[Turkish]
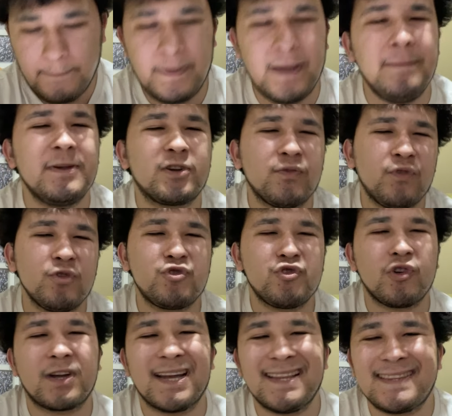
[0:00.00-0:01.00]
Benim mikrofon
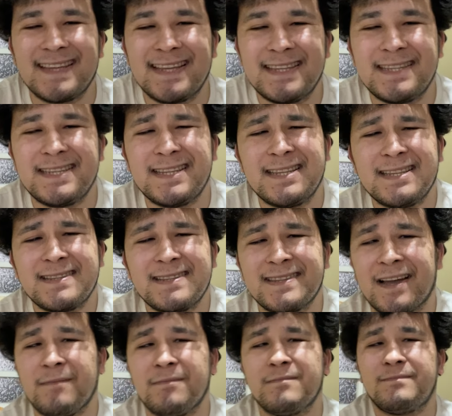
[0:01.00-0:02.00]
çok kaliteli değil.
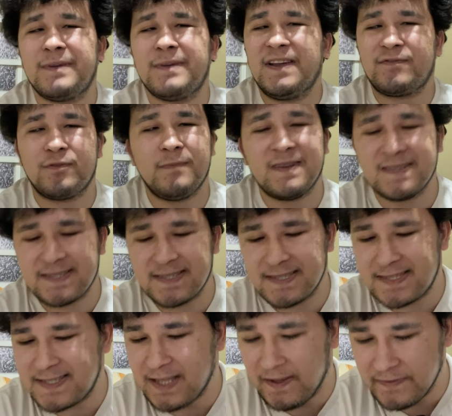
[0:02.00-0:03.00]
Tam
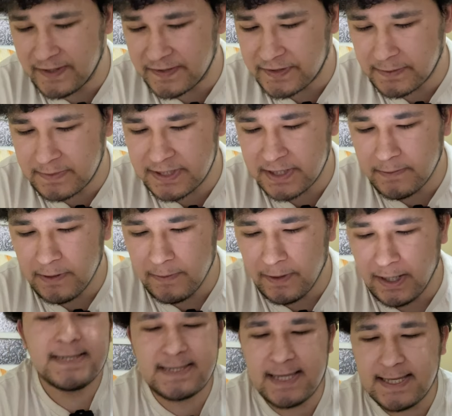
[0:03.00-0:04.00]
performansını size anlatamayacağım
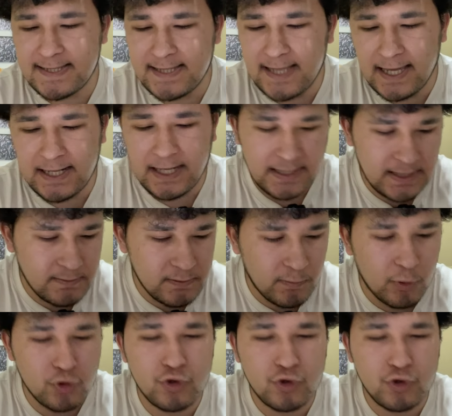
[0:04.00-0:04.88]
ama seste herhangi bir